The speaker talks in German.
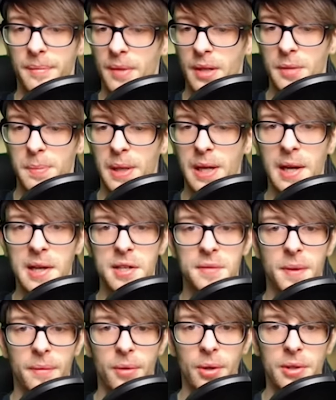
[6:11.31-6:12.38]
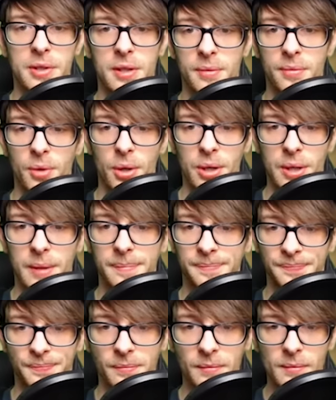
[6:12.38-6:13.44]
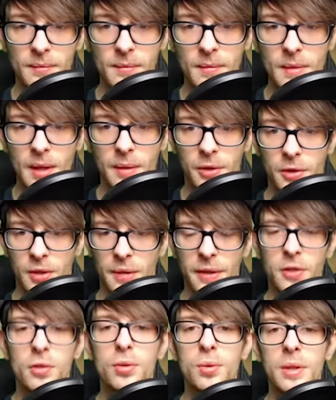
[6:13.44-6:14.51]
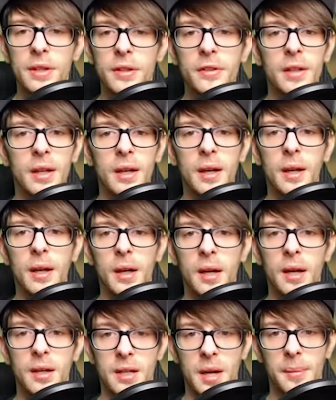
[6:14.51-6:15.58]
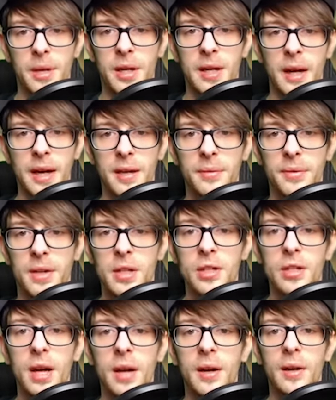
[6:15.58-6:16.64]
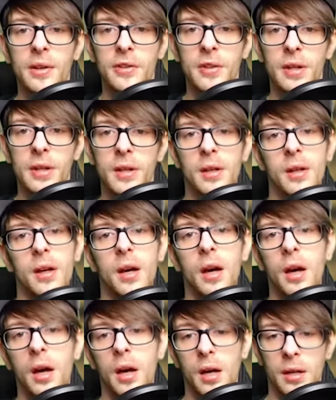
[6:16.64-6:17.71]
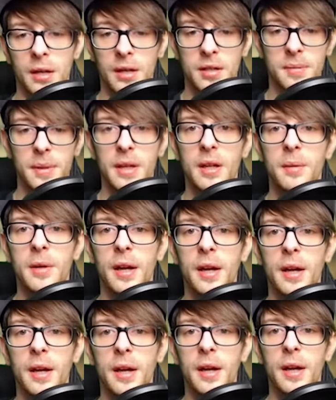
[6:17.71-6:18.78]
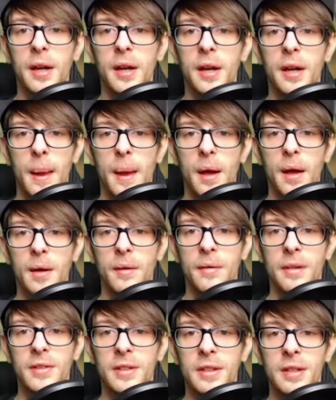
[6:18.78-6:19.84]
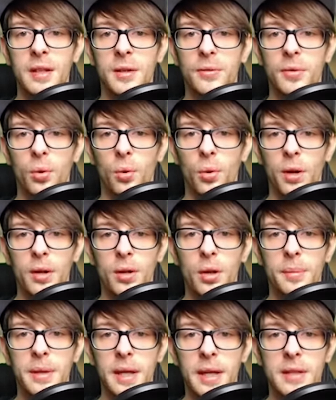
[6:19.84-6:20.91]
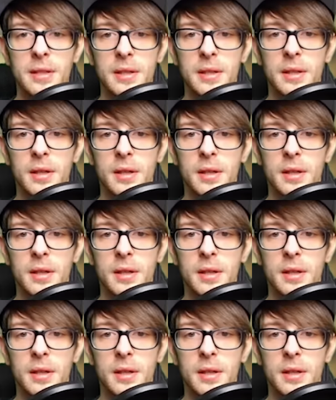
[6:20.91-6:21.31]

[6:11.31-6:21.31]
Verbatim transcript: Ich bin leicht verwirrt, Freunde. Wisst ihr, was zu tun ist? Ich habe hier keinen Gefrierstrahler gesehen, den ich mitnehmen kann. Was sind denn gefrorene Objekte?